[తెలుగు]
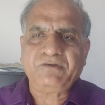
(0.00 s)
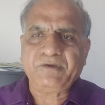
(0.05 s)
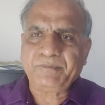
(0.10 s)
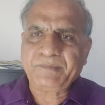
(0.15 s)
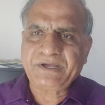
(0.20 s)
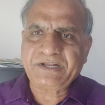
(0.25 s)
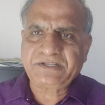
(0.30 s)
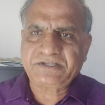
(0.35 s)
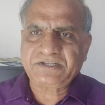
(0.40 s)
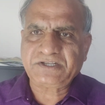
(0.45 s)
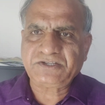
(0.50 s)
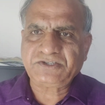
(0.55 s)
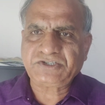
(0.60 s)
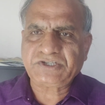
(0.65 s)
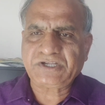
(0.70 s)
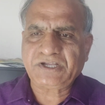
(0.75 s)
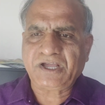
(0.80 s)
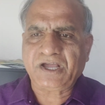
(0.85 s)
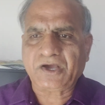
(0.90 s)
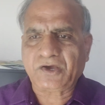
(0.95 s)

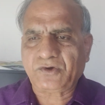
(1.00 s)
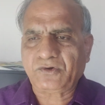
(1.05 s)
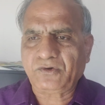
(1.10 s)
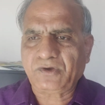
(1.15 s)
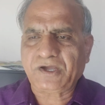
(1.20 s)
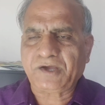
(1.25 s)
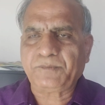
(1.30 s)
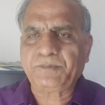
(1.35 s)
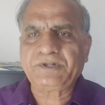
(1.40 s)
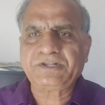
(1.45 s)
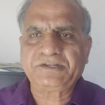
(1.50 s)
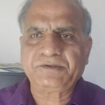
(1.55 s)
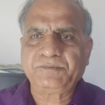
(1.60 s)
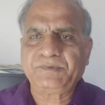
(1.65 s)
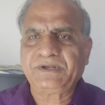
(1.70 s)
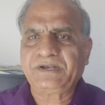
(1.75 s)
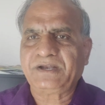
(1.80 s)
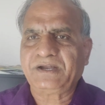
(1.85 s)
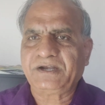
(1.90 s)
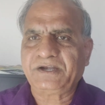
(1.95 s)
విమర్శించే హక్కు కపిల్
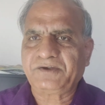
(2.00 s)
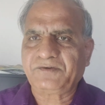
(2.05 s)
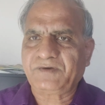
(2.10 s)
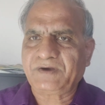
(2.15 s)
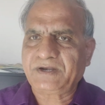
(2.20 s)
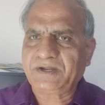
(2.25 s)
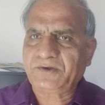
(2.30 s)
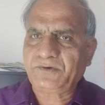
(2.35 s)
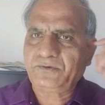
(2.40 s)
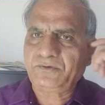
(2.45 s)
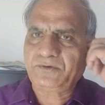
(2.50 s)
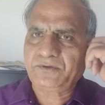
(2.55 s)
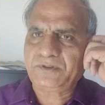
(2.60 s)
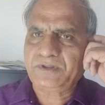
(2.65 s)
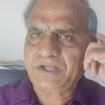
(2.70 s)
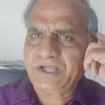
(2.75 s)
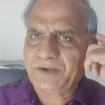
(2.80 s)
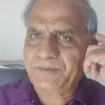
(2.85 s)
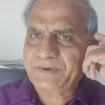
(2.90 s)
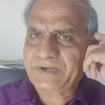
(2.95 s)
సిబల్ లాంటి వాళ్ళకు
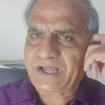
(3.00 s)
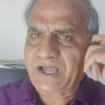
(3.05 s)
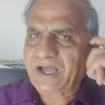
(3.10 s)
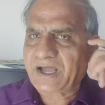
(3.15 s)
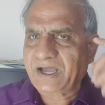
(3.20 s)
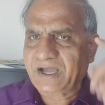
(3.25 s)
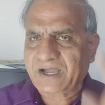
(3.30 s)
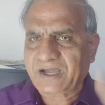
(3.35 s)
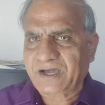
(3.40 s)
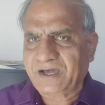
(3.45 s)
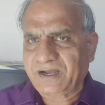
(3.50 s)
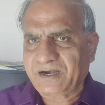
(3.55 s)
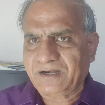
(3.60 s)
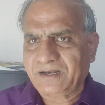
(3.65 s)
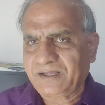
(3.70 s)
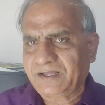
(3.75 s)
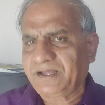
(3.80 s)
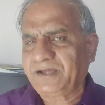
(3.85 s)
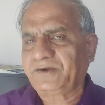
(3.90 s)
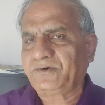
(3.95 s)
ఉంటుంది కాబట్టి ఆ
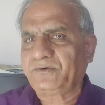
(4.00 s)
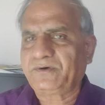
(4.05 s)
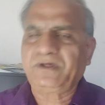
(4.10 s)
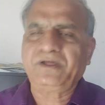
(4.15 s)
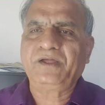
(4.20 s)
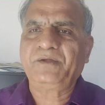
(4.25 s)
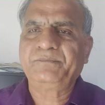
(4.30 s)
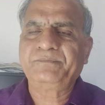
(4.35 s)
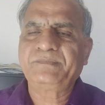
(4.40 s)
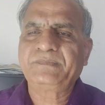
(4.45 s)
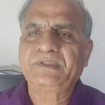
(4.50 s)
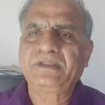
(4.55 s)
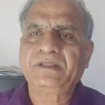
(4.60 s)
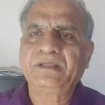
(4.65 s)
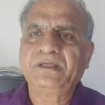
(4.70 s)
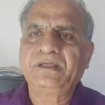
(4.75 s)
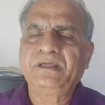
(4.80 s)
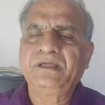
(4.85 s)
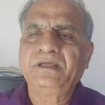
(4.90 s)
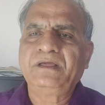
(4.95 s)
కారణంగా కూడా
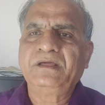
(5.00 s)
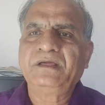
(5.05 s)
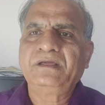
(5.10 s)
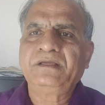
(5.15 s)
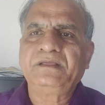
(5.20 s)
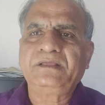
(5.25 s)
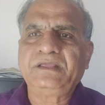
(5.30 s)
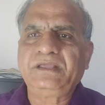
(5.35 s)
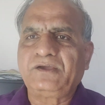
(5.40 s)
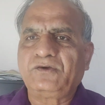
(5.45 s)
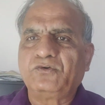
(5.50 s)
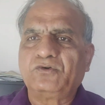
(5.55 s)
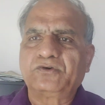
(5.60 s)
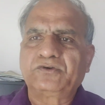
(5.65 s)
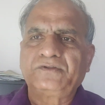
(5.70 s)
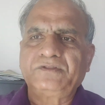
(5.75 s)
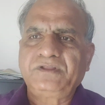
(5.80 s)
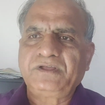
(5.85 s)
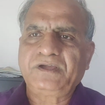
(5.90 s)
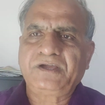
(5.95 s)
ఈ
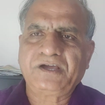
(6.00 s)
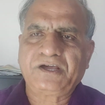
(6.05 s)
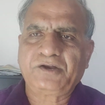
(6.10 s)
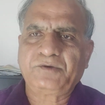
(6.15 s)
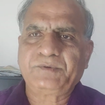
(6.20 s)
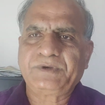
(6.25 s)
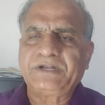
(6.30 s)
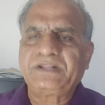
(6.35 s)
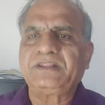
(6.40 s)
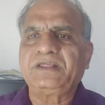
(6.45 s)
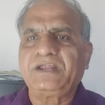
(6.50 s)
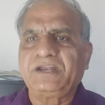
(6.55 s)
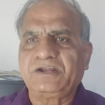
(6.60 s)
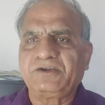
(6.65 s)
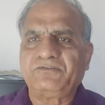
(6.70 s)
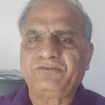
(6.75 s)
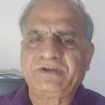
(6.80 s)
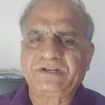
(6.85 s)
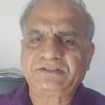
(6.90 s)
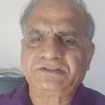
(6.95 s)
కోర్టు ధిక్కారం అనేది
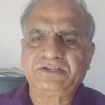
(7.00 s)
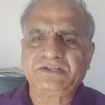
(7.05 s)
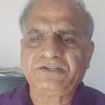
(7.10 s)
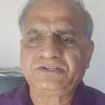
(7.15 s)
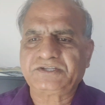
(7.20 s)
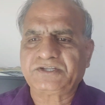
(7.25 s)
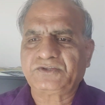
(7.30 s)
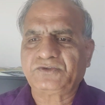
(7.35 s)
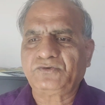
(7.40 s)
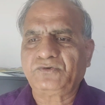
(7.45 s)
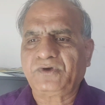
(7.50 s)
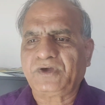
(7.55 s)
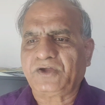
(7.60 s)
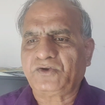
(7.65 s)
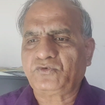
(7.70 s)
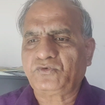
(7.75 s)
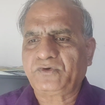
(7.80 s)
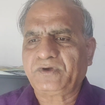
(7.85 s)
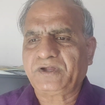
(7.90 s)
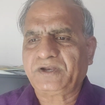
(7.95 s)
ఆయనకు వర్తించదు
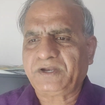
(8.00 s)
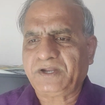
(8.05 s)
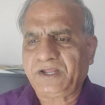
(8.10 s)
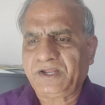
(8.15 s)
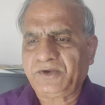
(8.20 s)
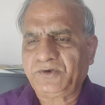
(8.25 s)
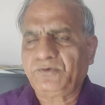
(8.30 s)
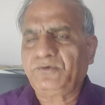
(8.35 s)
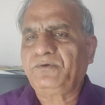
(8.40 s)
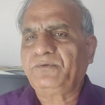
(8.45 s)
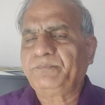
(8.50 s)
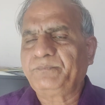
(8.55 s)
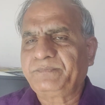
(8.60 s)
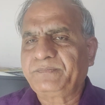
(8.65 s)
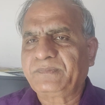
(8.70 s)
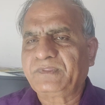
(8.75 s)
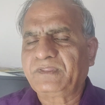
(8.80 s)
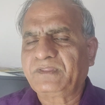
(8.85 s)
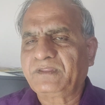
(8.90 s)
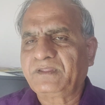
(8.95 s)
కనుక నేను
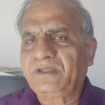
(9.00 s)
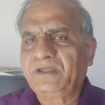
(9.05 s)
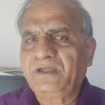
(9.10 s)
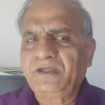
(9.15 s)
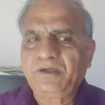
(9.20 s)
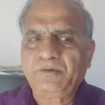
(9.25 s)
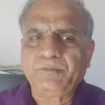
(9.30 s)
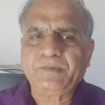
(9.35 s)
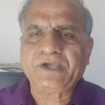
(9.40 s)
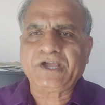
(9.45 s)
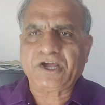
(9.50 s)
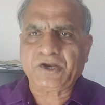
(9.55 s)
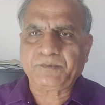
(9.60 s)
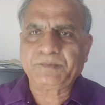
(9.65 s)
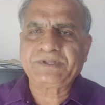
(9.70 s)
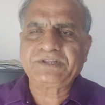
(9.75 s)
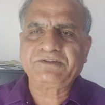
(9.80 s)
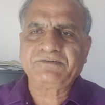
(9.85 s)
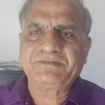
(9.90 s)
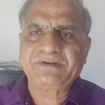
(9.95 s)
మీకు
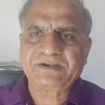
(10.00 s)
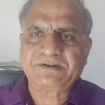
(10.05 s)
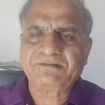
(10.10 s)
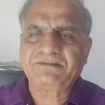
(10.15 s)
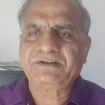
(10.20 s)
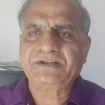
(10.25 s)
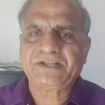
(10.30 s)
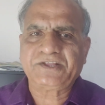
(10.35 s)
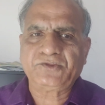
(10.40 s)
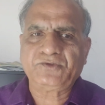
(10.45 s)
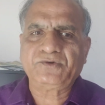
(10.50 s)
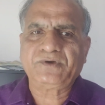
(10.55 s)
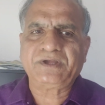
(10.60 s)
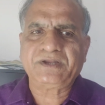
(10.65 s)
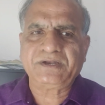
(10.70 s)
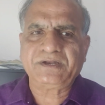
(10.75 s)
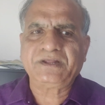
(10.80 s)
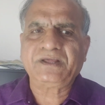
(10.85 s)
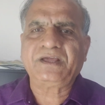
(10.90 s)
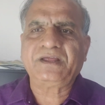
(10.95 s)
అనుమతి ఇవ్వటం లేదు
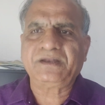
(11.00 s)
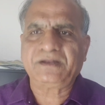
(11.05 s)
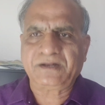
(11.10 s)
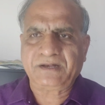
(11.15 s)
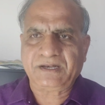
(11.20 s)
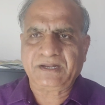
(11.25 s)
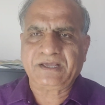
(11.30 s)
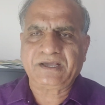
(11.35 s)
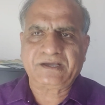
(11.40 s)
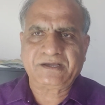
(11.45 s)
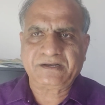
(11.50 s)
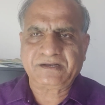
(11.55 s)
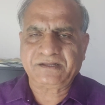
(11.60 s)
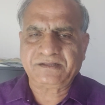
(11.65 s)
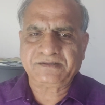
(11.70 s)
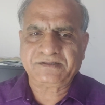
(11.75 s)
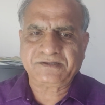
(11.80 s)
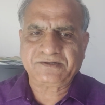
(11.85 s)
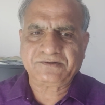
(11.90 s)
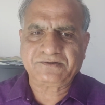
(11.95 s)
అని ఆయన లేఖ
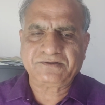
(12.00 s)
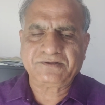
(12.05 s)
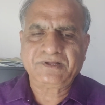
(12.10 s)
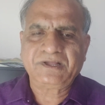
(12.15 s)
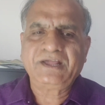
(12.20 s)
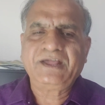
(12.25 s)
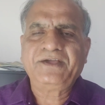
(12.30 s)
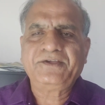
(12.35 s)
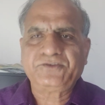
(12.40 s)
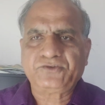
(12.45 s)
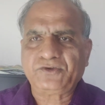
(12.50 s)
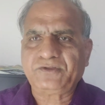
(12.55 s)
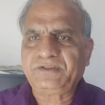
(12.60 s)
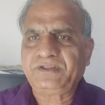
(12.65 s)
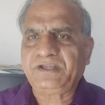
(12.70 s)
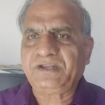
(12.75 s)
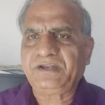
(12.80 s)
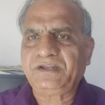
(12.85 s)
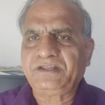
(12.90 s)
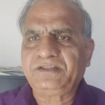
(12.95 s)
రాశారు సో
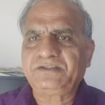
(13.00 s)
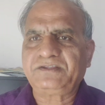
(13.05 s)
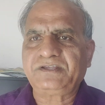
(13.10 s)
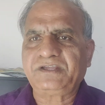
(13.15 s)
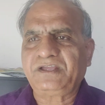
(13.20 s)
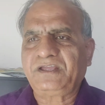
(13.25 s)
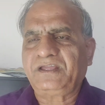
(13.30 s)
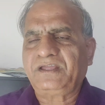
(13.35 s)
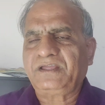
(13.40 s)
దీని నుంచి